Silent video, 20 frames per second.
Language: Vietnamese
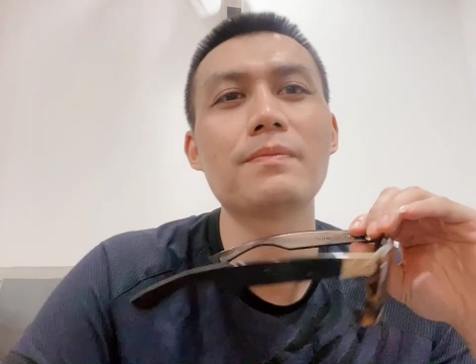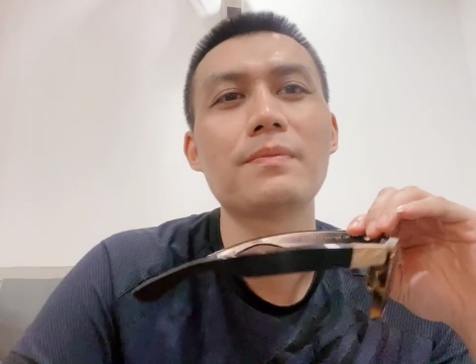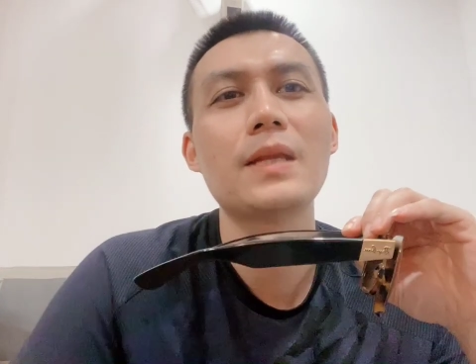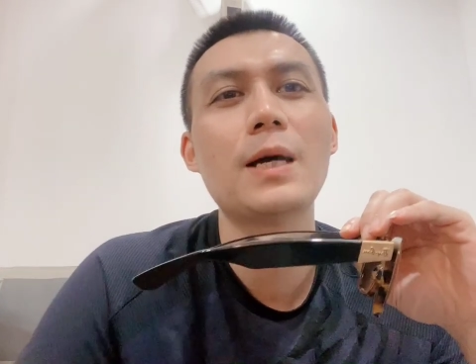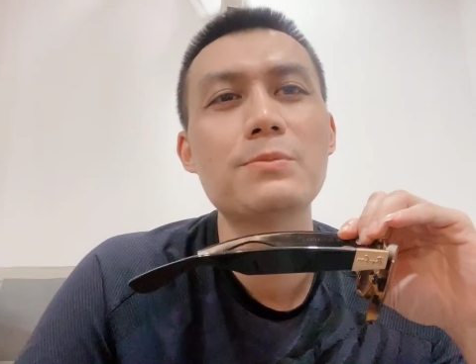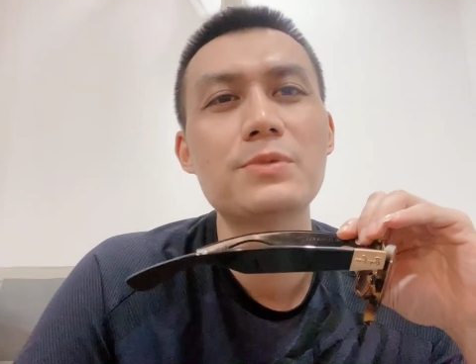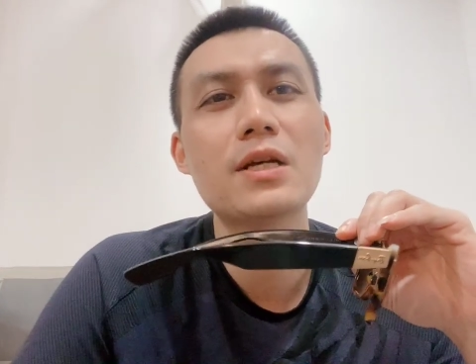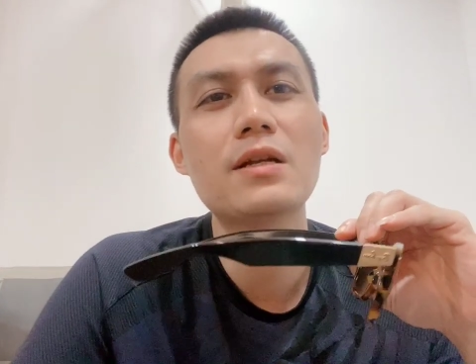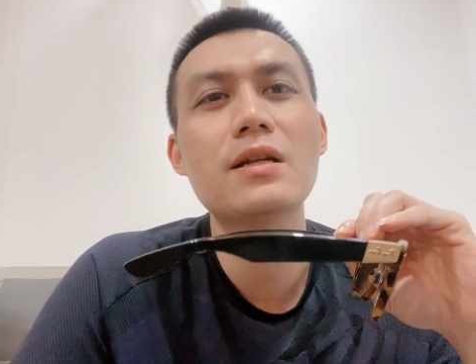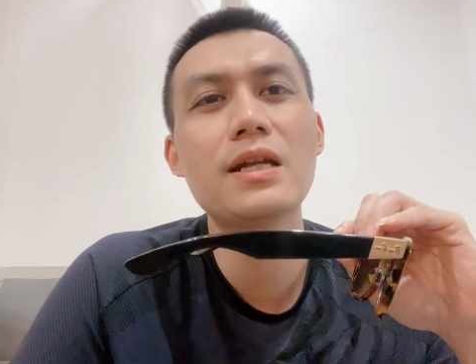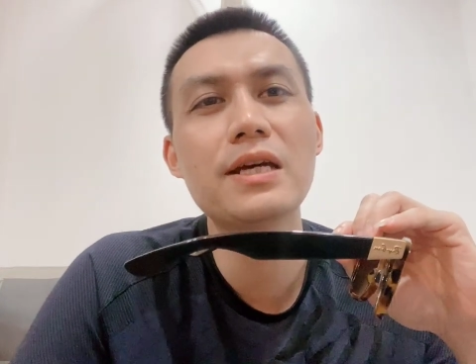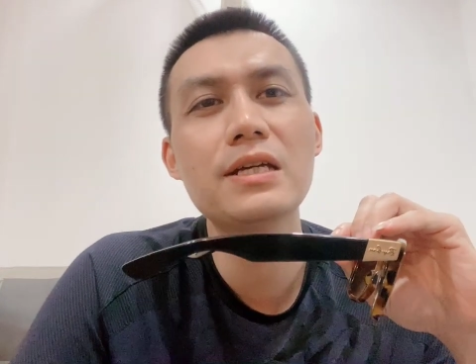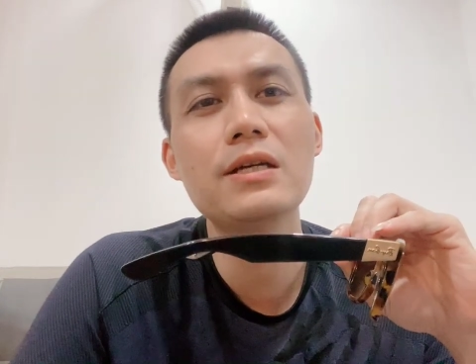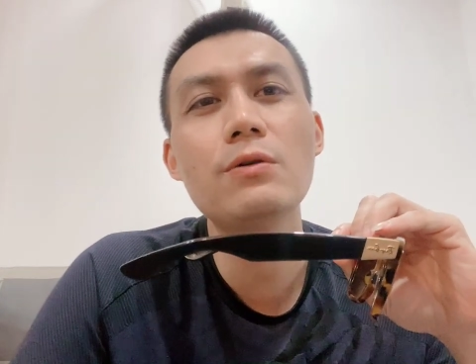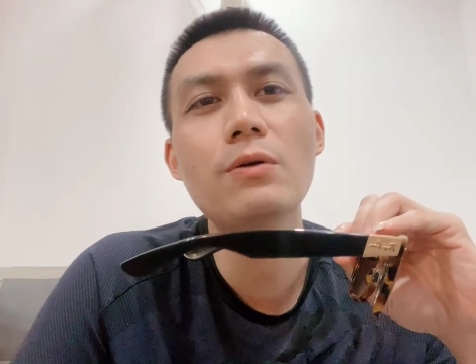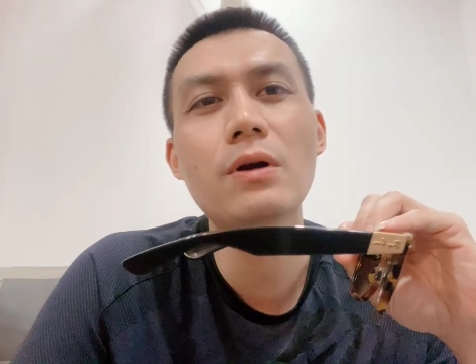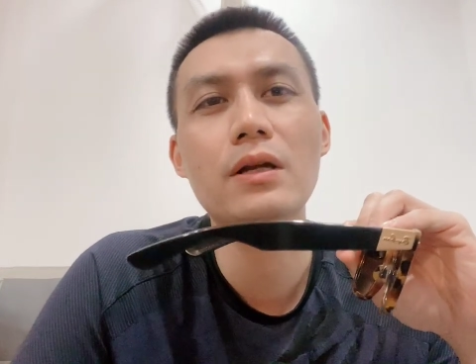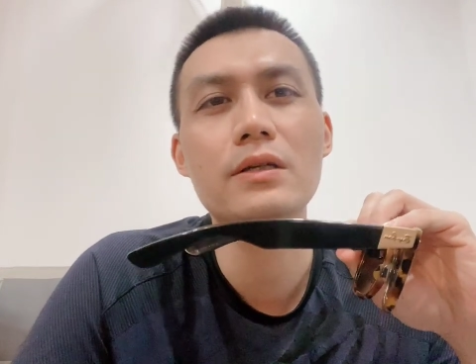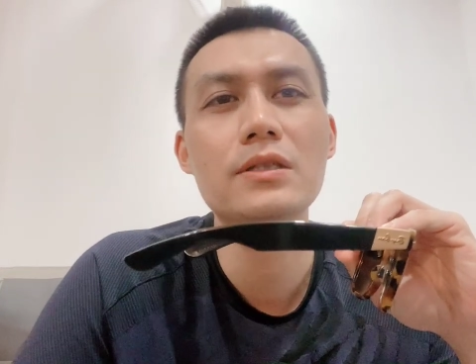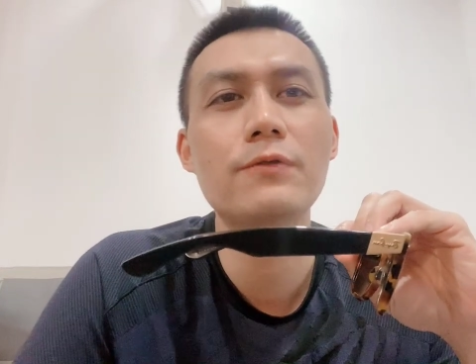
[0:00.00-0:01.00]
đậm chất lính
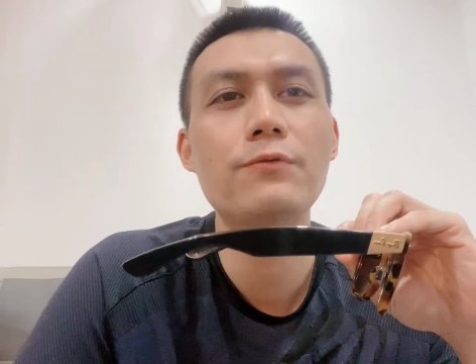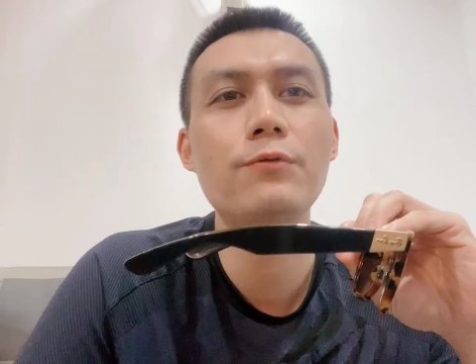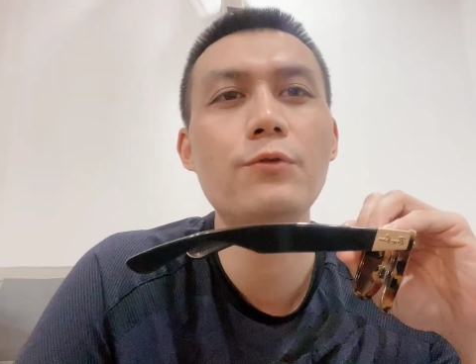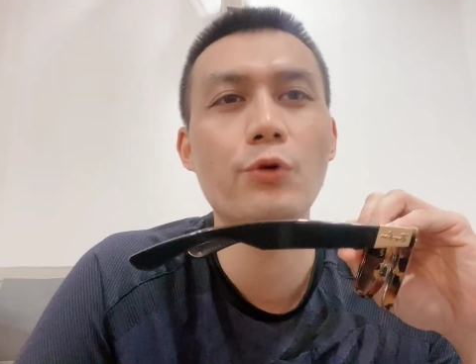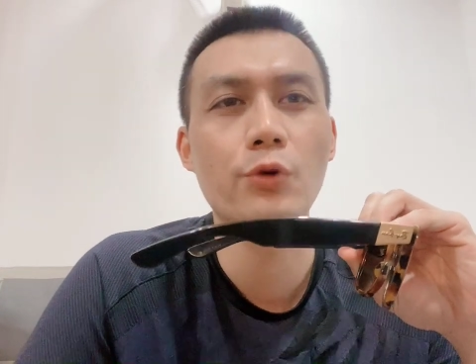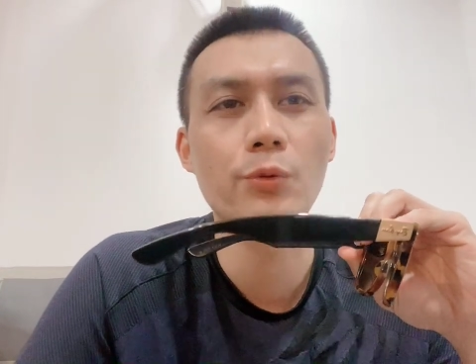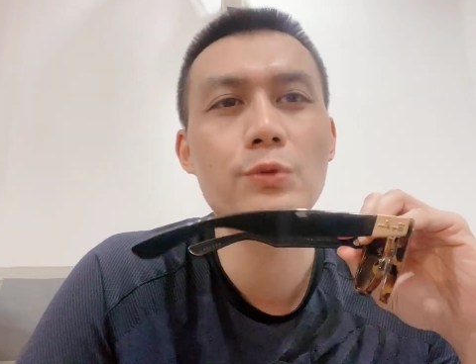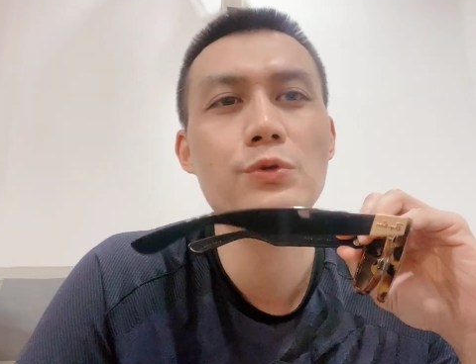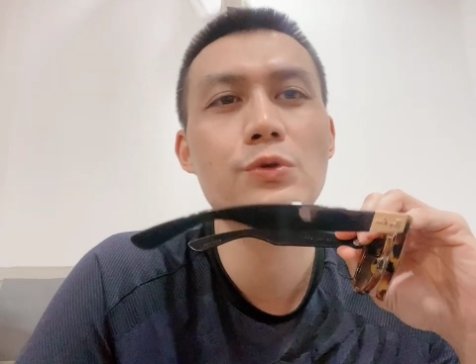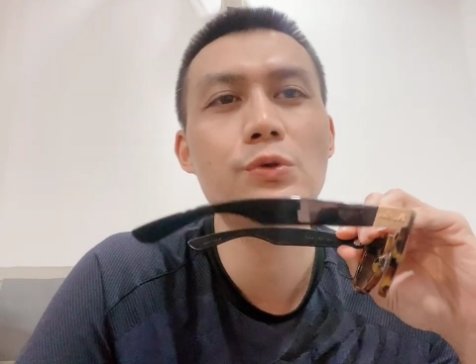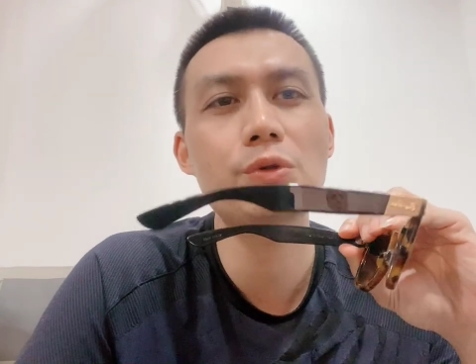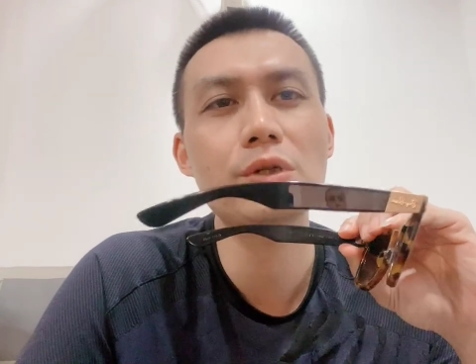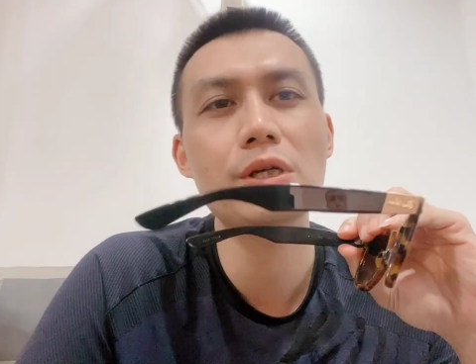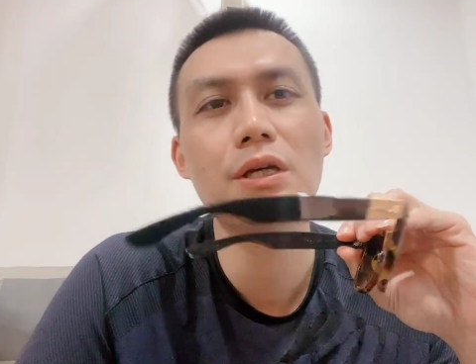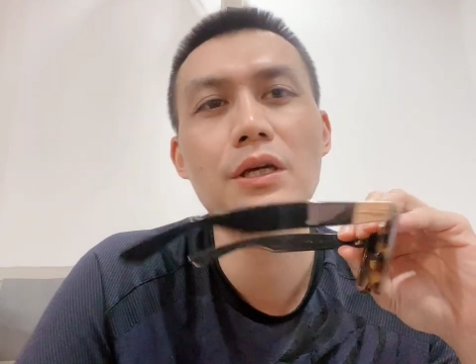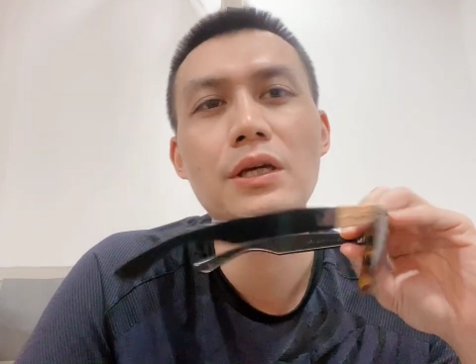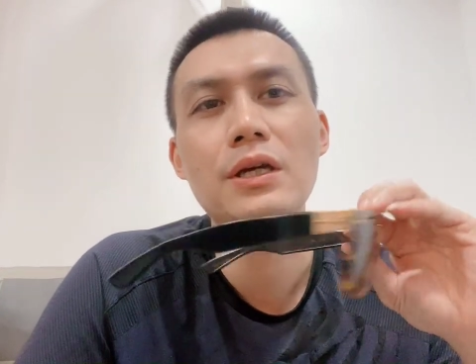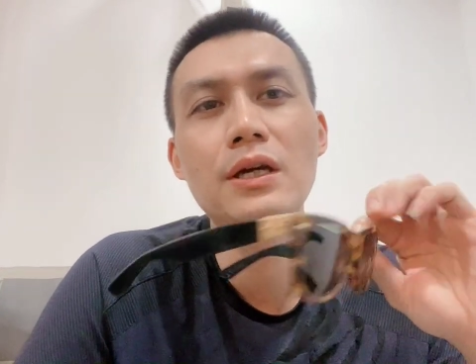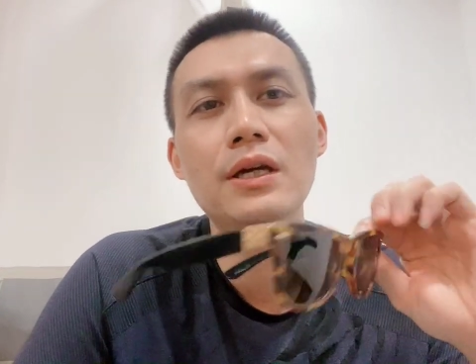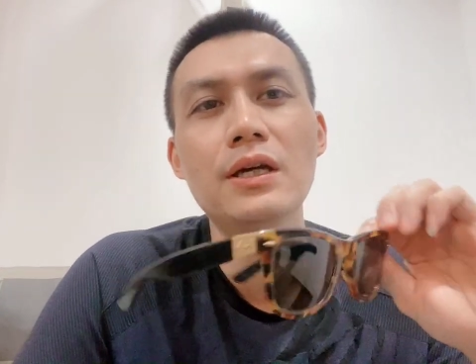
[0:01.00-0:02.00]
hoặc là chất phủi một chút thì